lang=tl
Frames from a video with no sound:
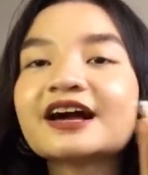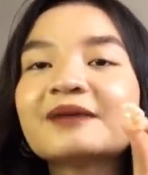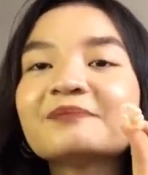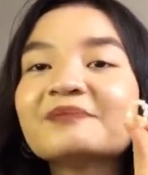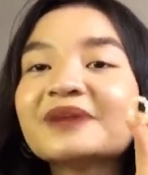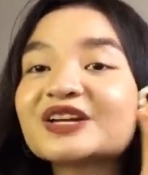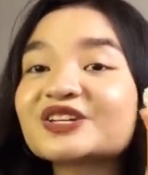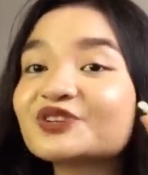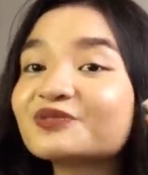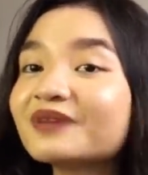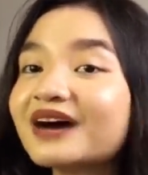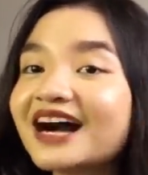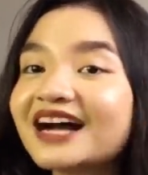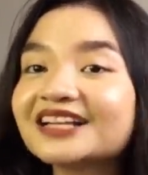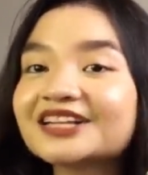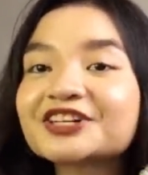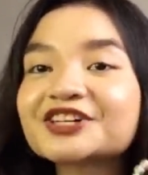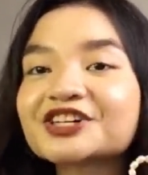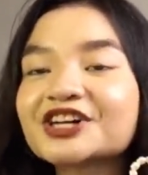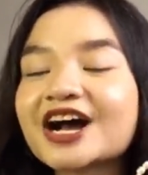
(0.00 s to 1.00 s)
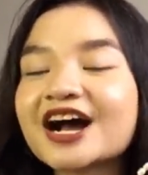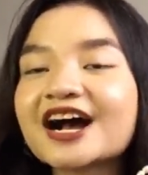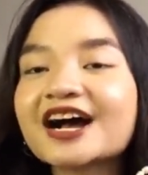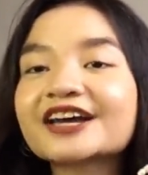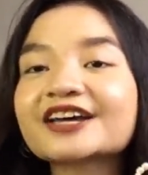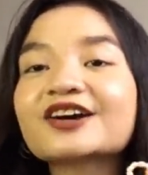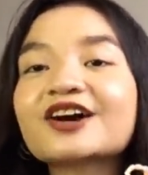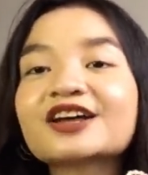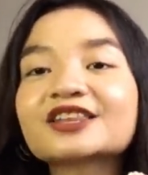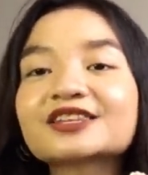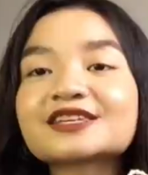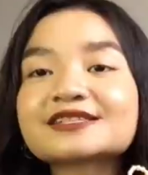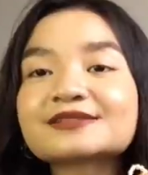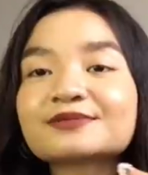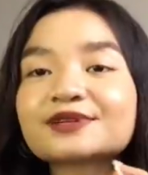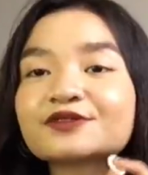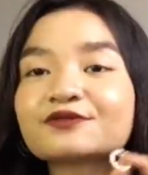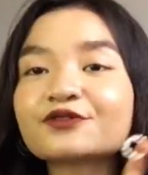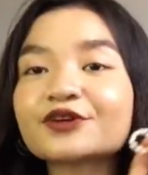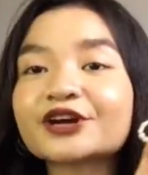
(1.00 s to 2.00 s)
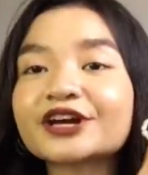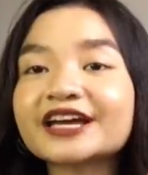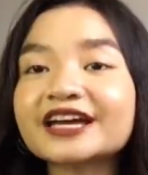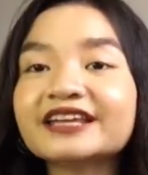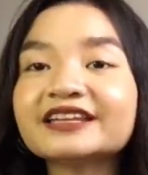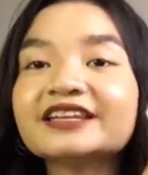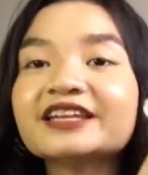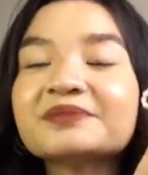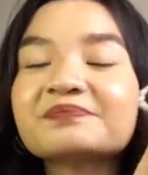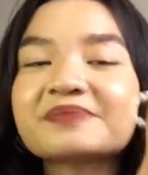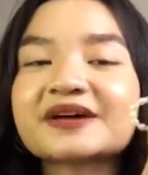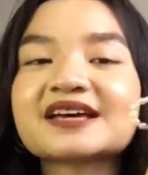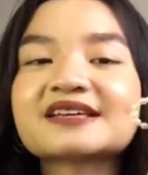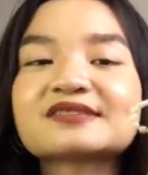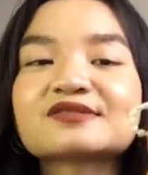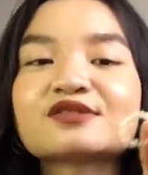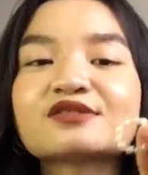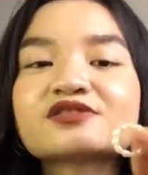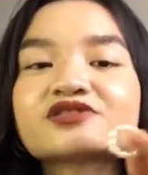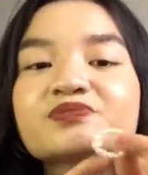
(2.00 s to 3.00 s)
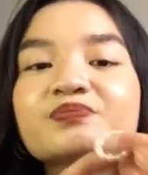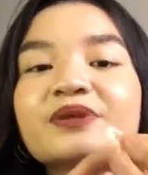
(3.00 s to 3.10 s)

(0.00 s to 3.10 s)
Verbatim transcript: Medyo mahal siya. I got this one for 80 pesos.